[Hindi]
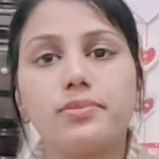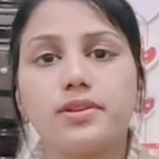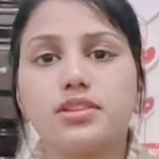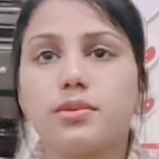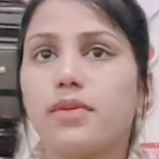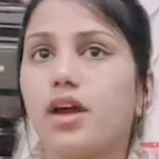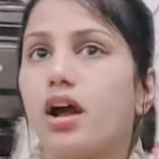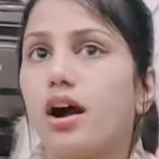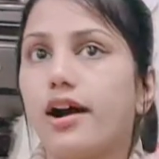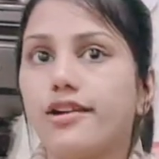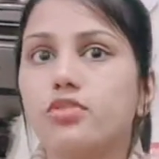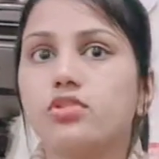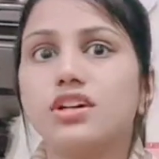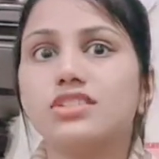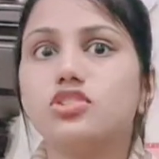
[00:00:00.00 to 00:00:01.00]
पता मैं आ गई
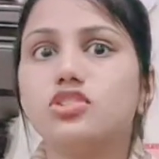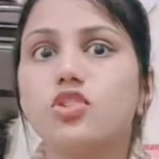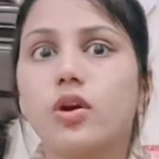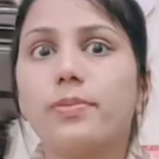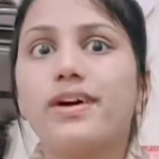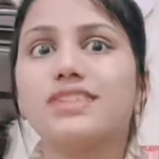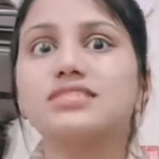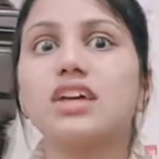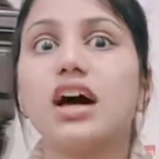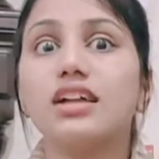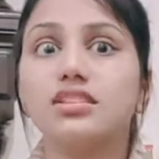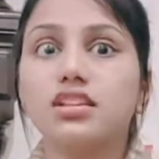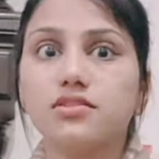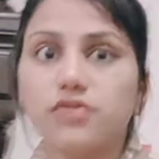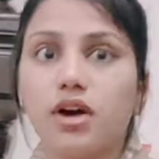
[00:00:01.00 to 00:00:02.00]
हूँ दस दिनों के बाद सात
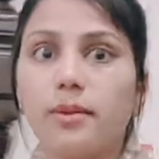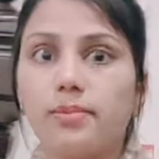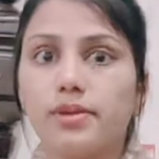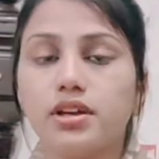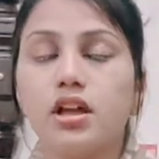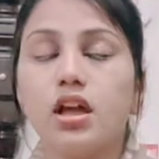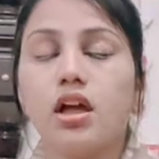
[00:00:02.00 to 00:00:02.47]
दिन वहां पे